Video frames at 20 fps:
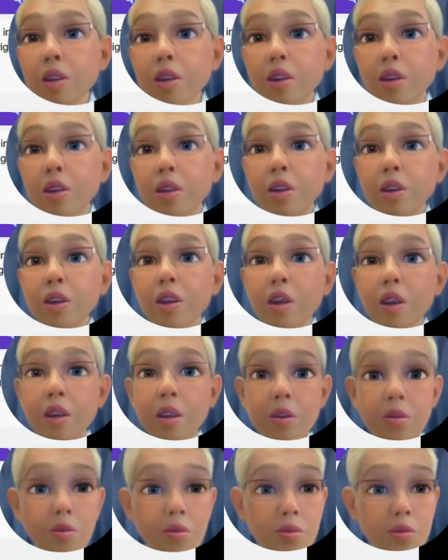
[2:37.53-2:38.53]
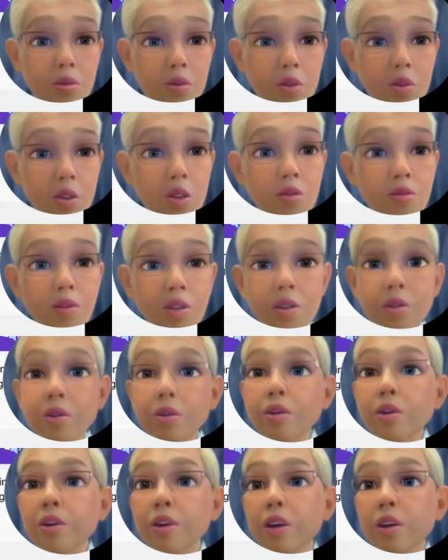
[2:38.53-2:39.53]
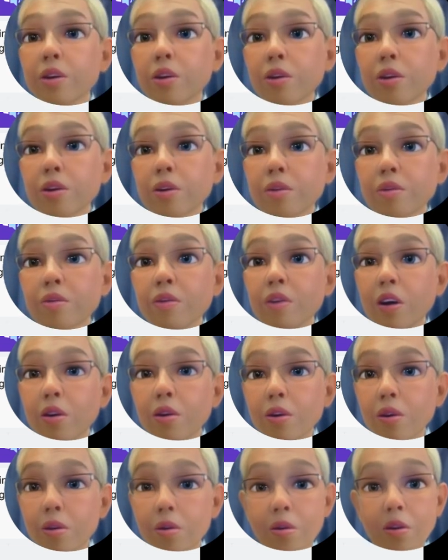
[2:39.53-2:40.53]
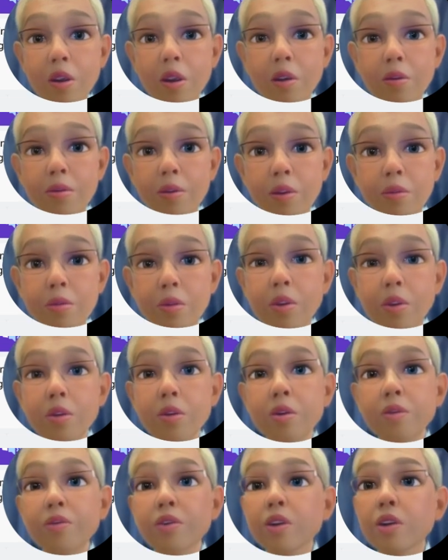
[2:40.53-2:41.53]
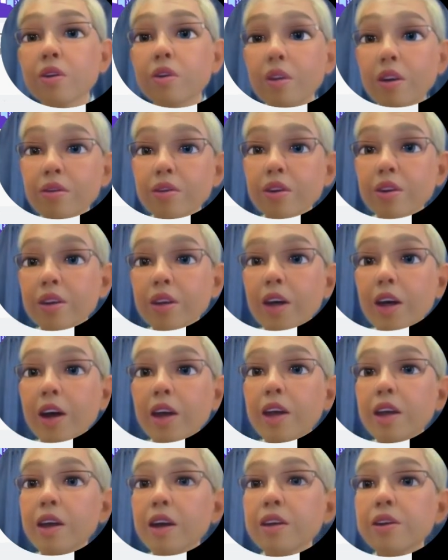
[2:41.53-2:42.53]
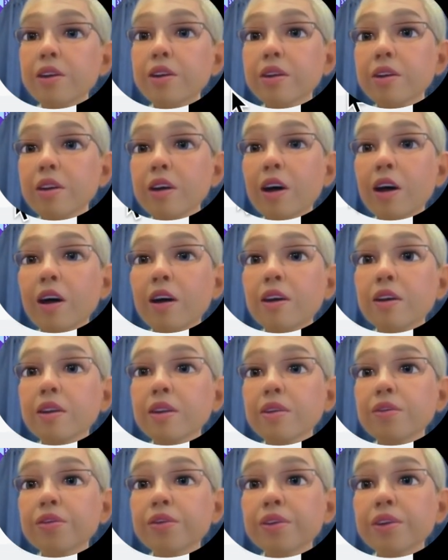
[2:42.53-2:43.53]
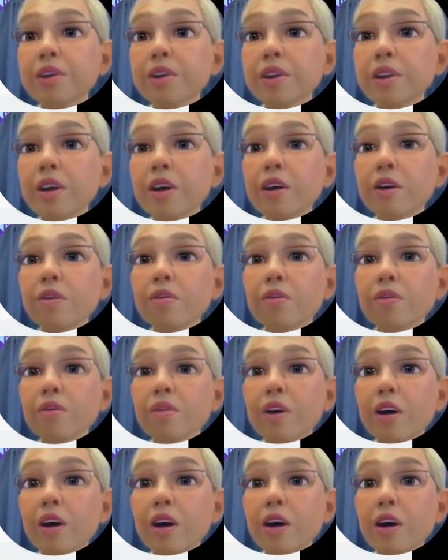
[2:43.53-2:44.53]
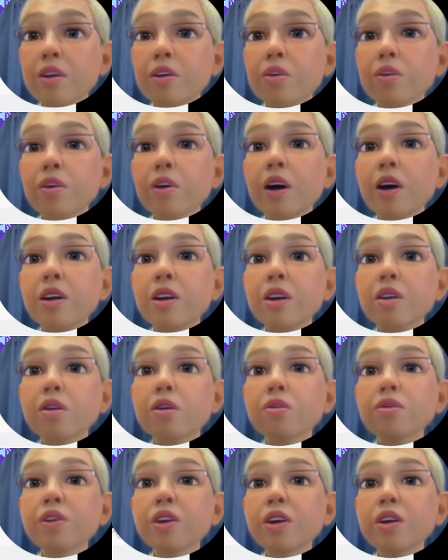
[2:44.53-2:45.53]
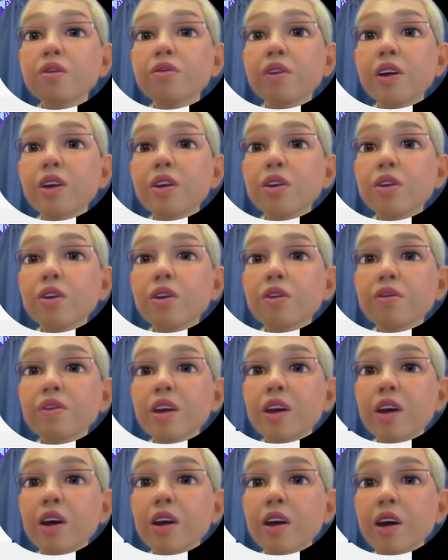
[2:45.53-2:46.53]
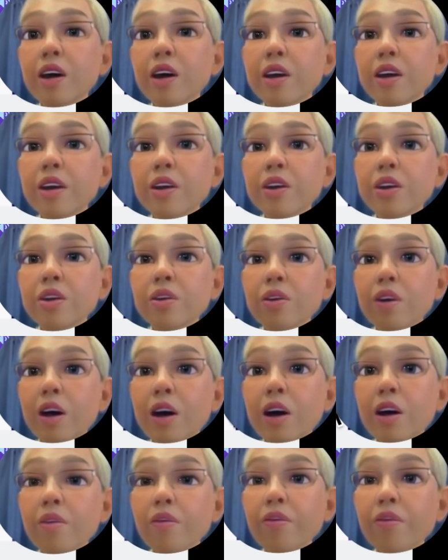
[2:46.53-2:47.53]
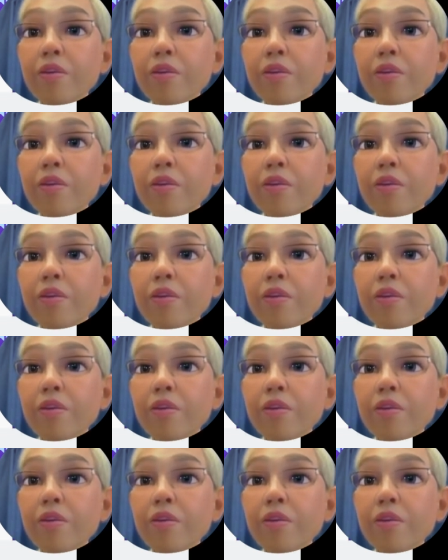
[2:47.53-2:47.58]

1から6にしましょうねと、まあ、ここれがまあブロックプログラムの流れなんですがでまああと書き込みしましょうみたいな話は